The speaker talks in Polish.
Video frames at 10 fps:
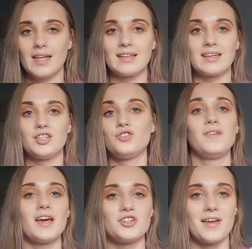takie
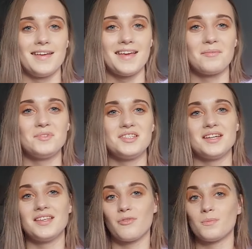świeże,
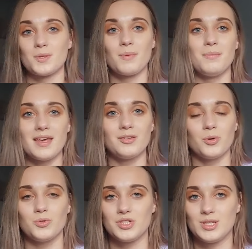jakbyście, nie wiem, sobie
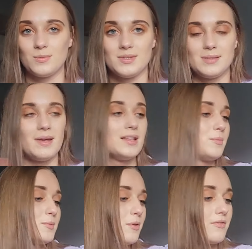miętą czy czymś z
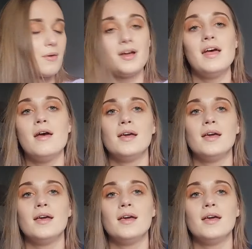miętem smarowały.